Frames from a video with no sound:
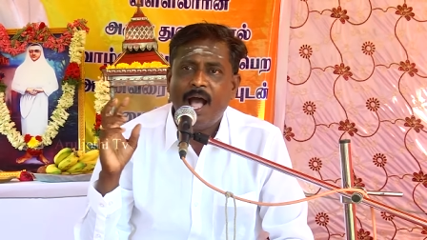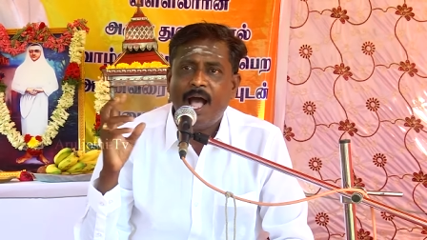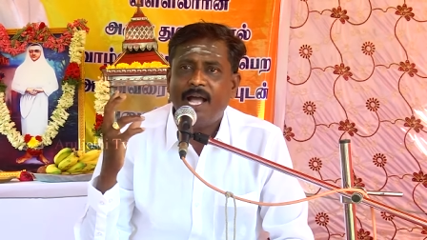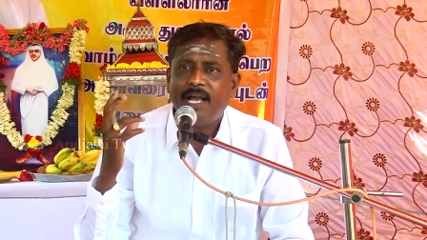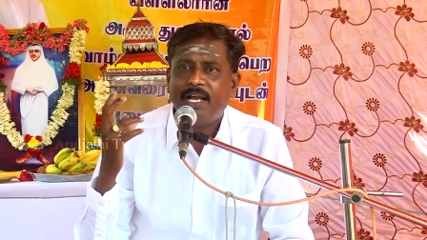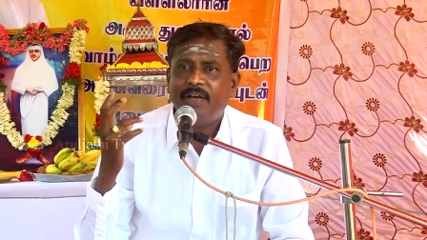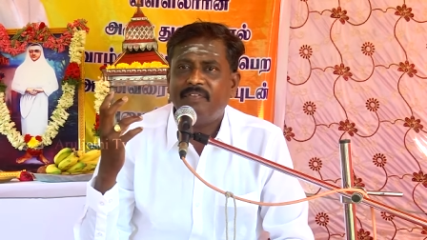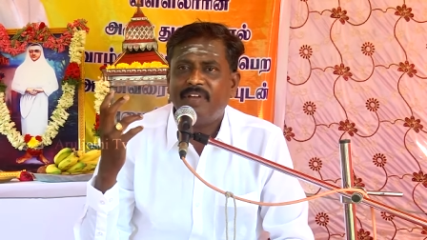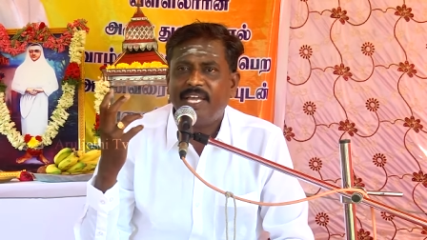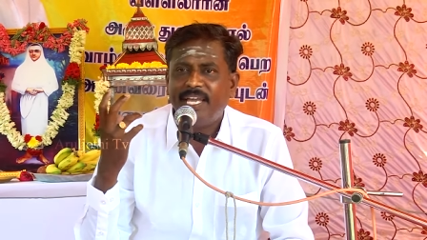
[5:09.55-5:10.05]

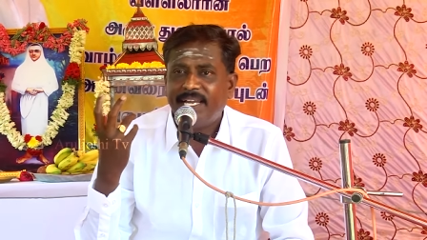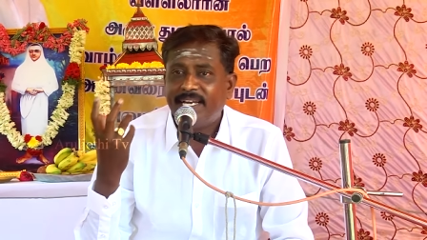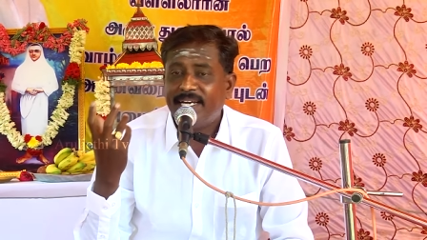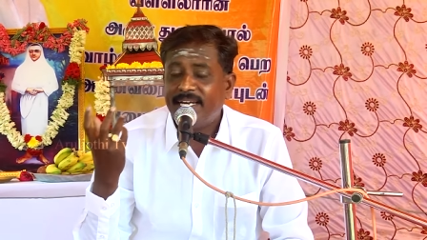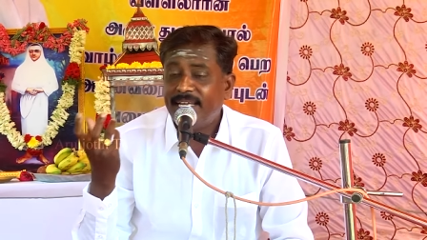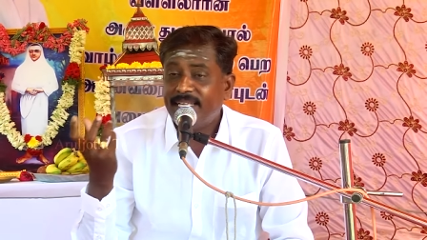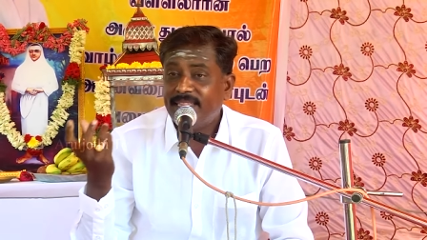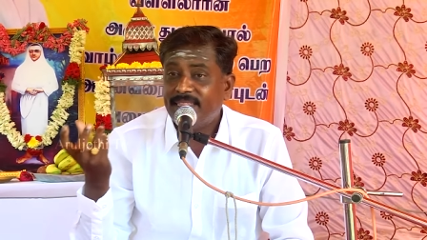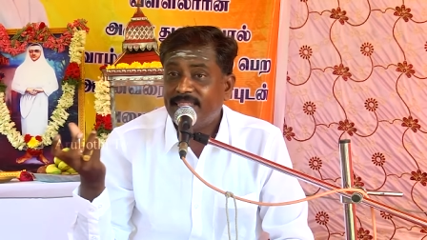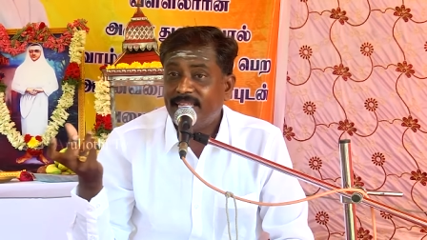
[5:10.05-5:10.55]
ஆகவே
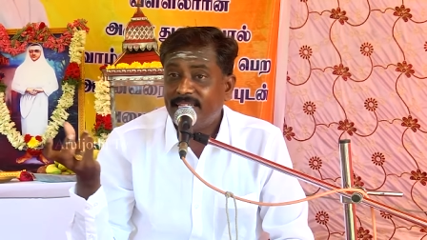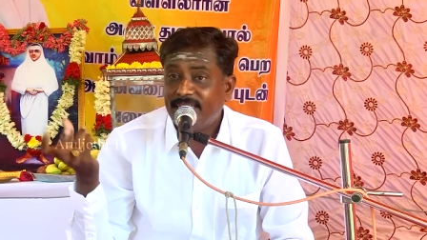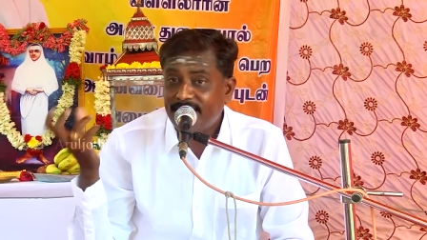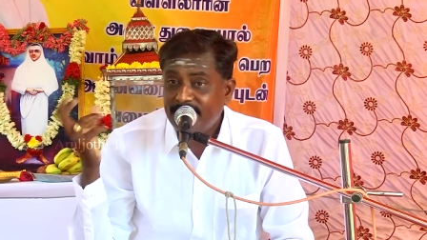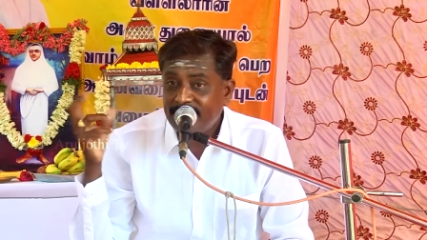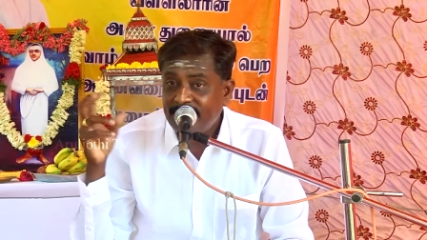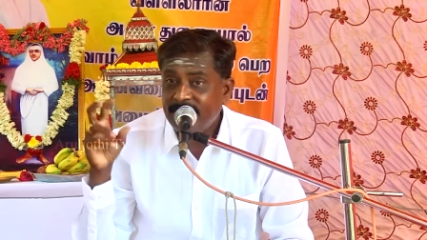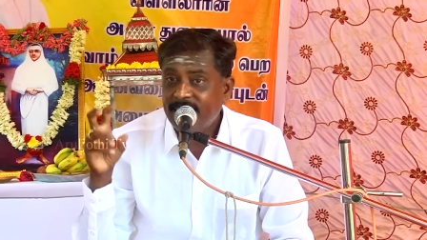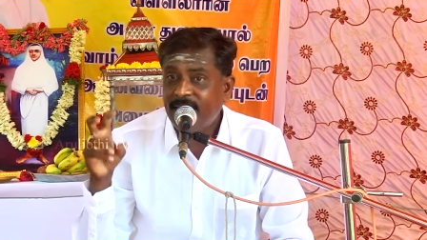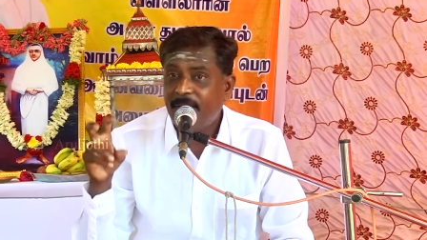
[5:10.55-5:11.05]
கிடைத்த
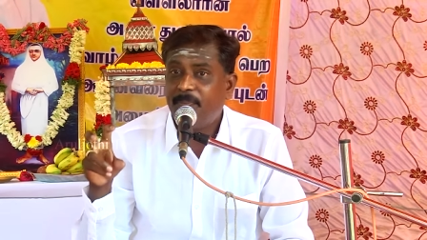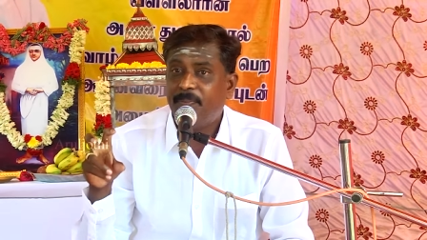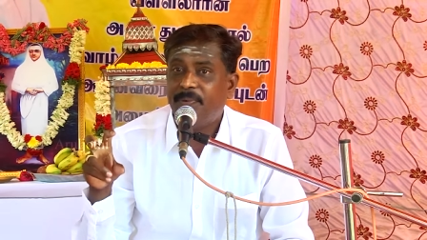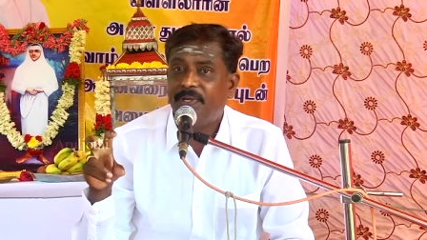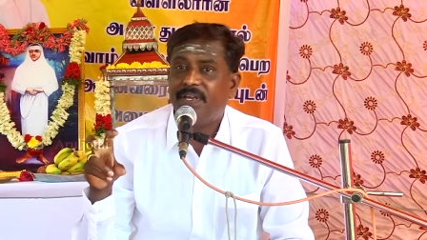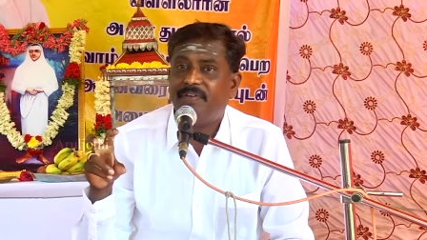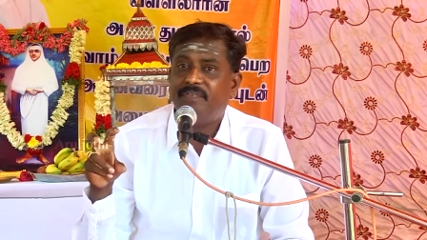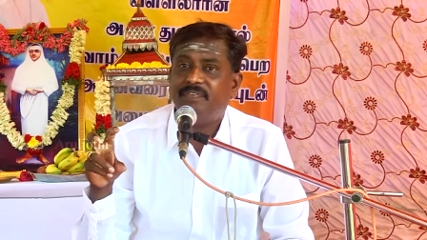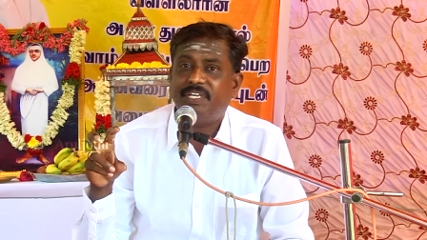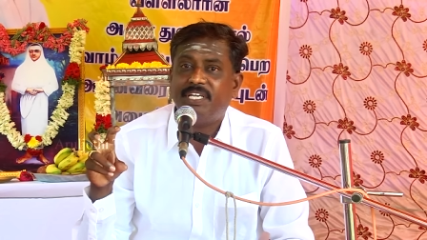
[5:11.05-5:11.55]
இந்த
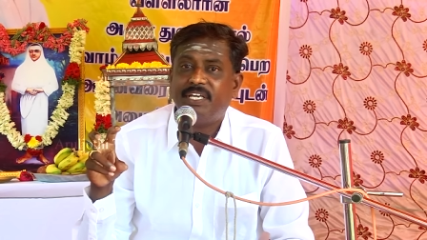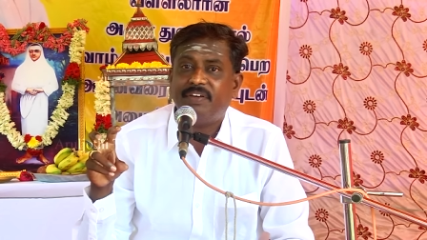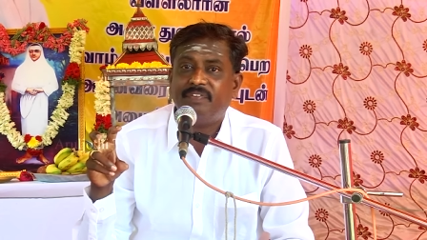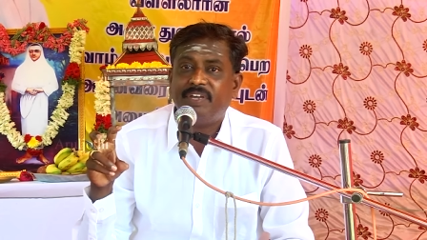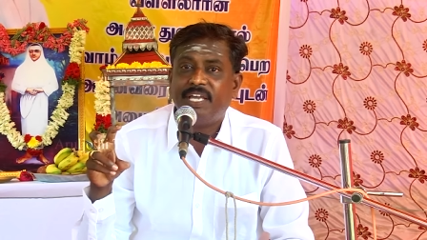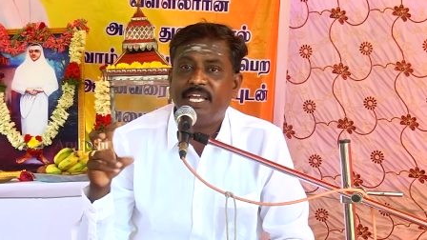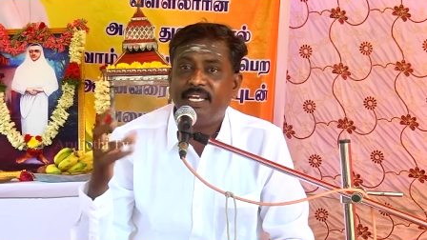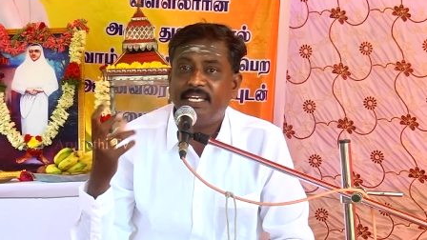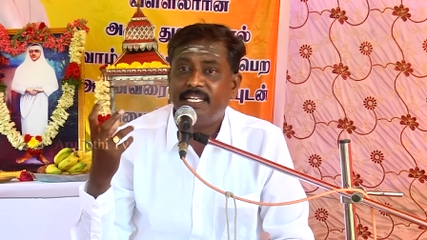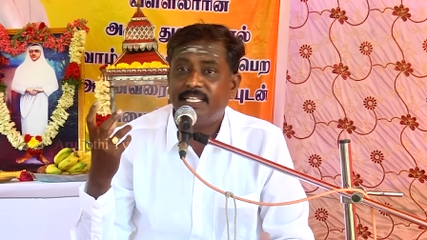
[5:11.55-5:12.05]

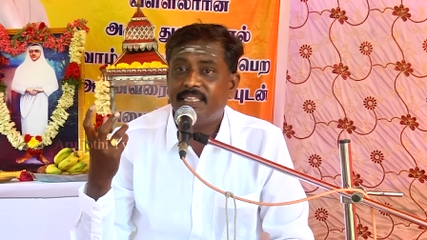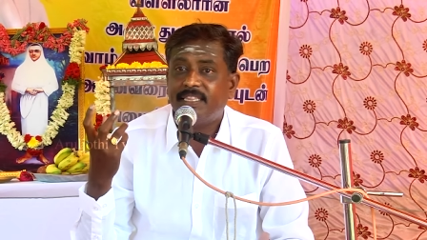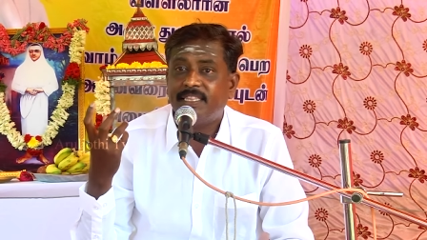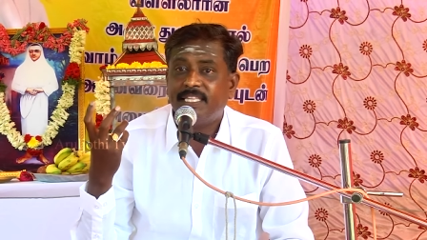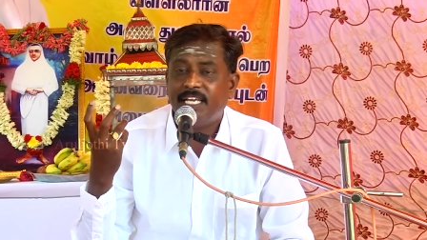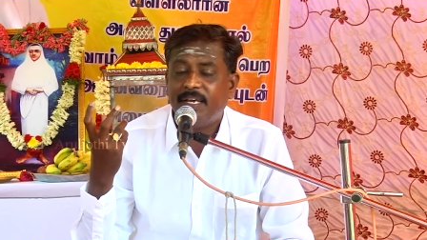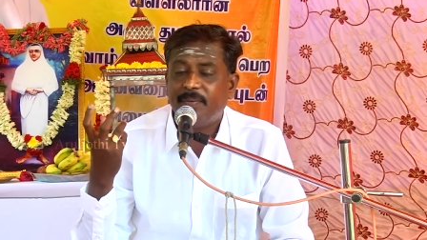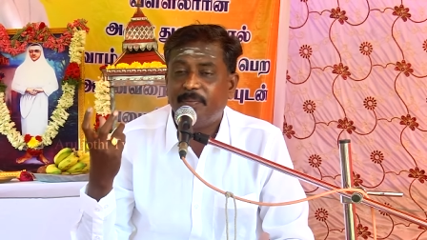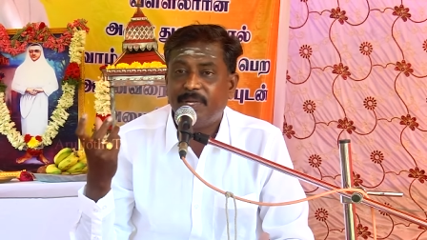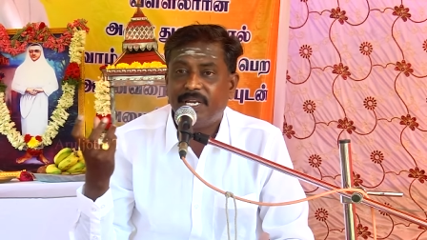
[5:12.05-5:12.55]
பிறவியவே
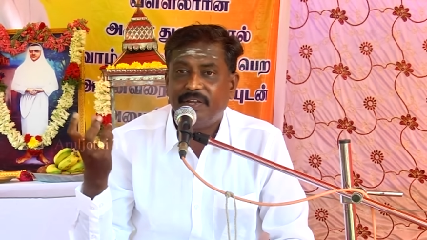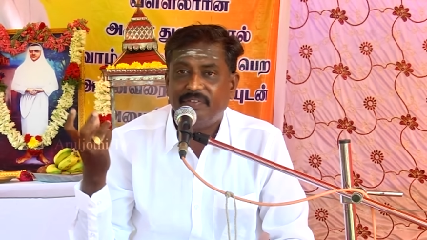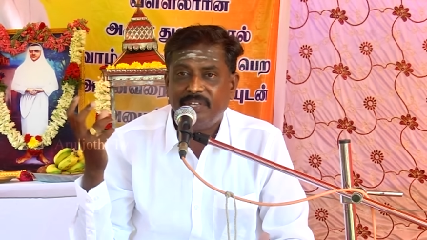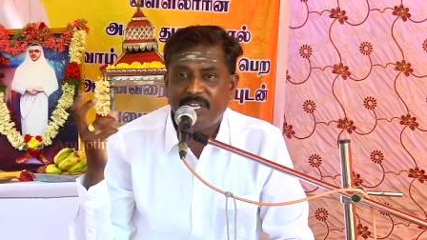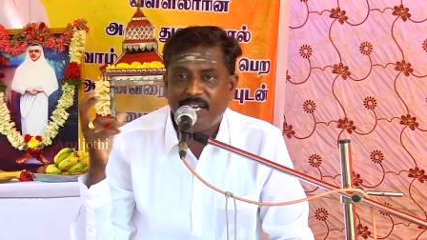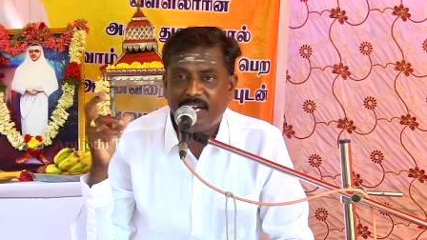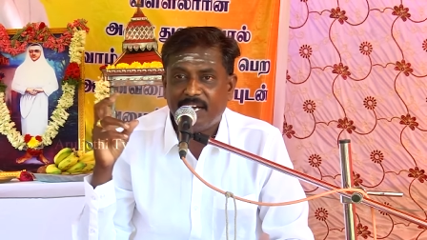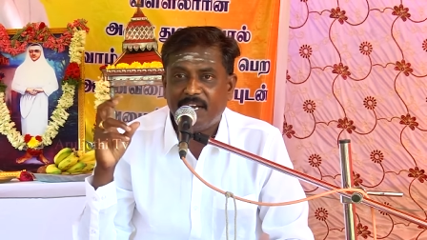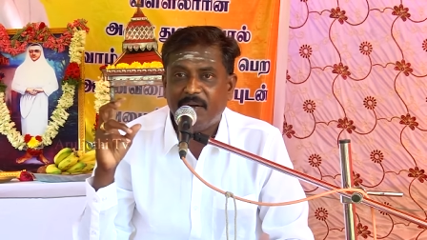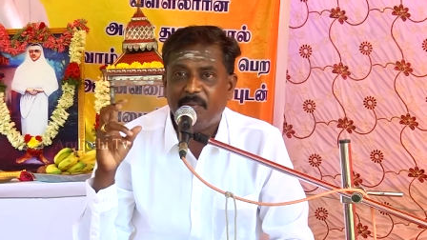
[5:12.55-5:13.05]
நித்திய
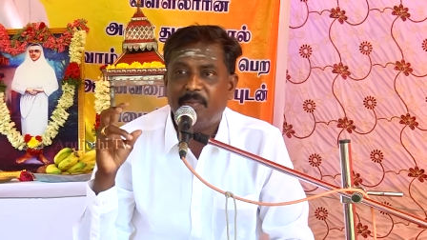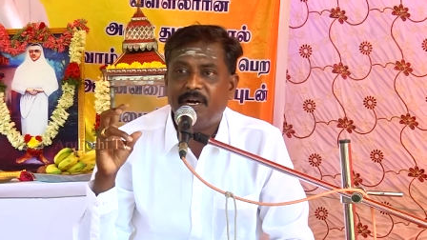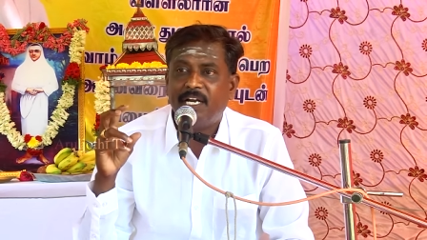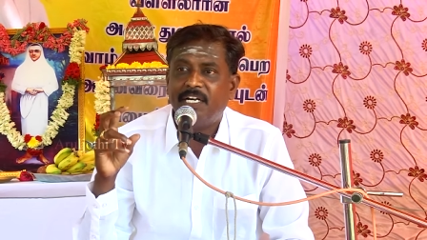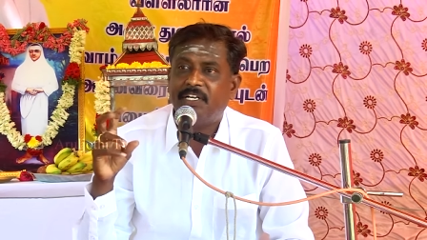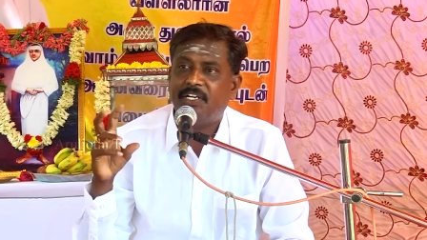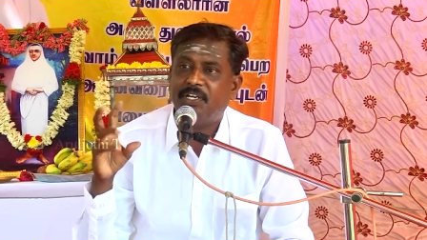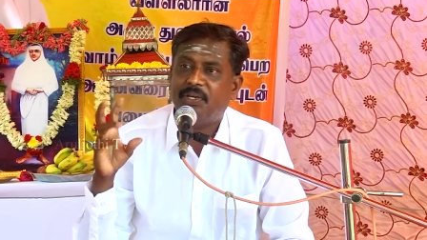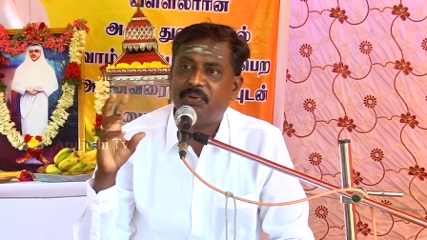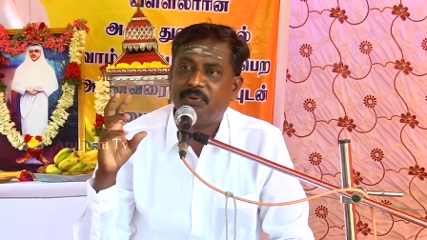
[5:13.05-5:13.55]
பிறவியாக
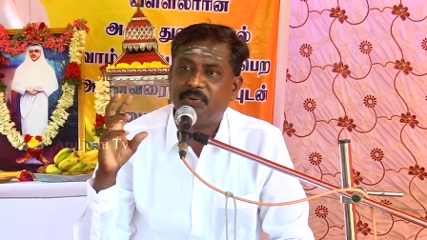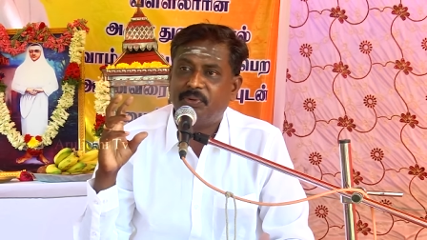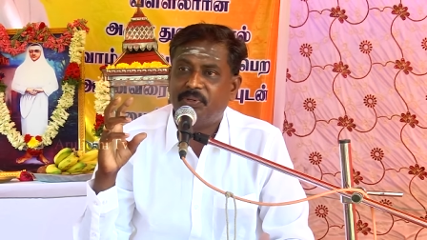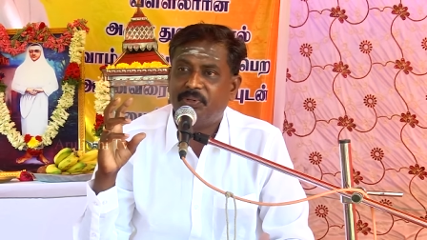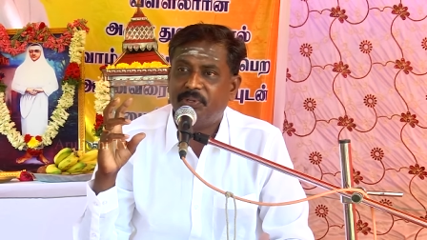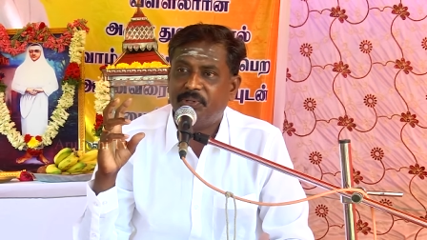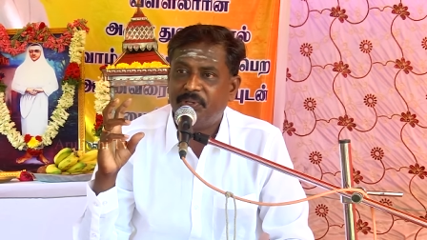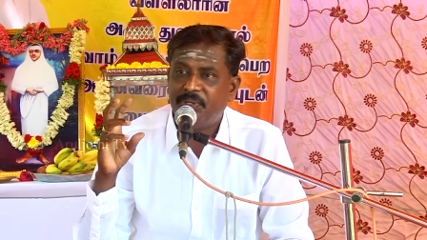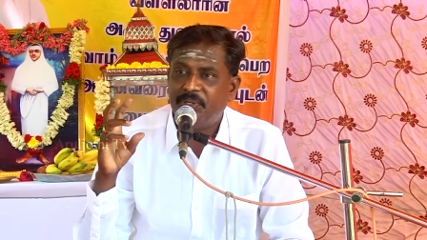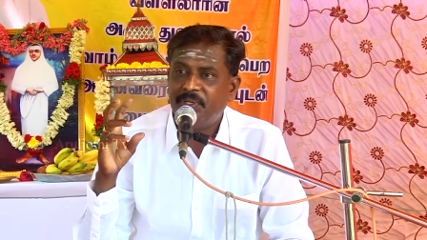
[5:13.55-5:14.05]

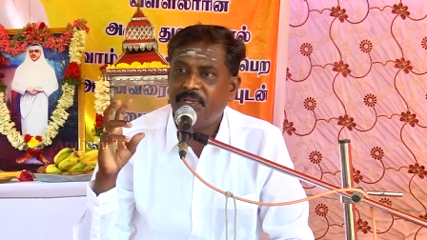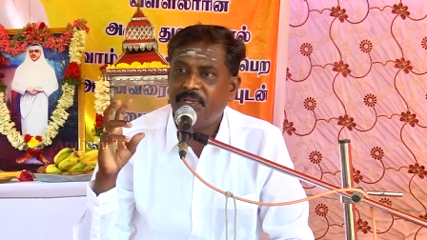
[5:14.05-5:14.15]
மாற்றிக்கொண்டு